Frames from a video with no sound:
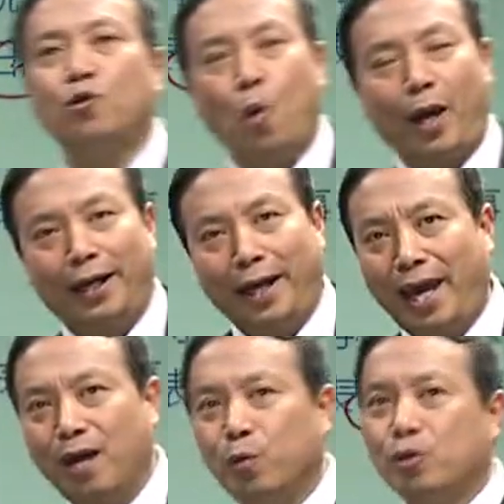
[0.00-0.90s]
主营
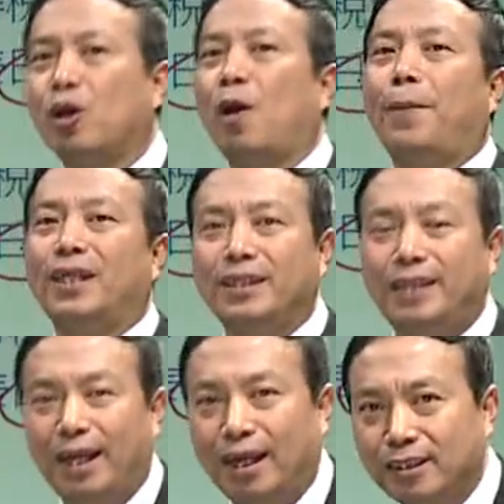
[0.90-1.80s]
业务收入不能
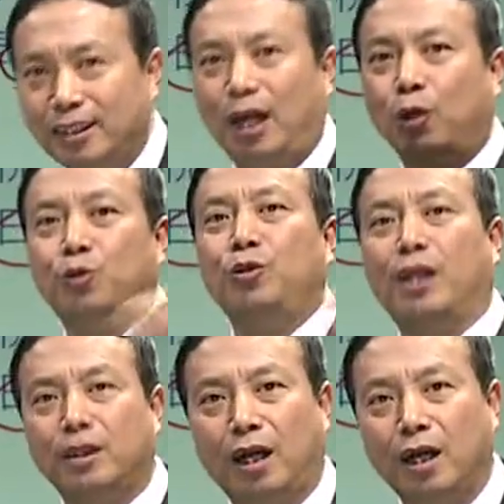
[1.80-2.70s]
借了，这调去
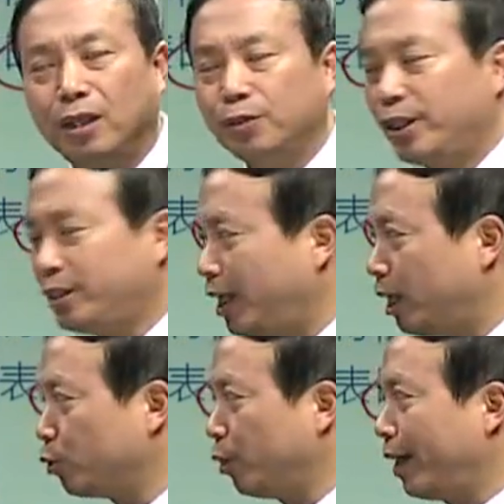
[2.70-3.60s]
年的账。所以，借
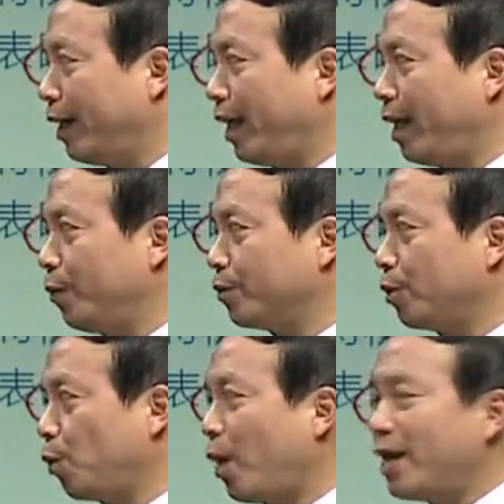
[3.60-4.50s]
助营业务
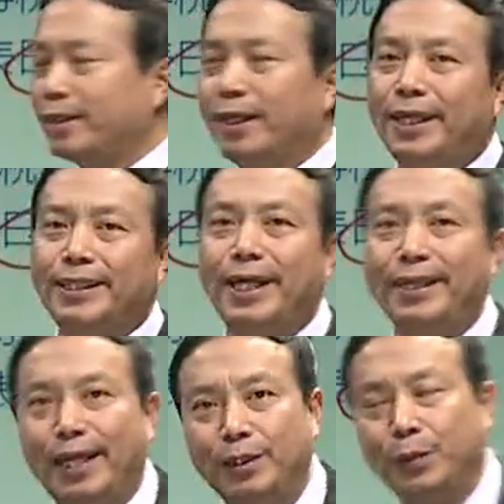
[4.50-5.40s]
说换成以前
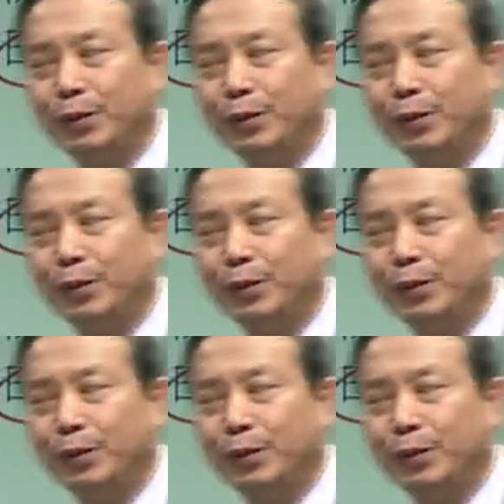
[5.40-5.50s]
年度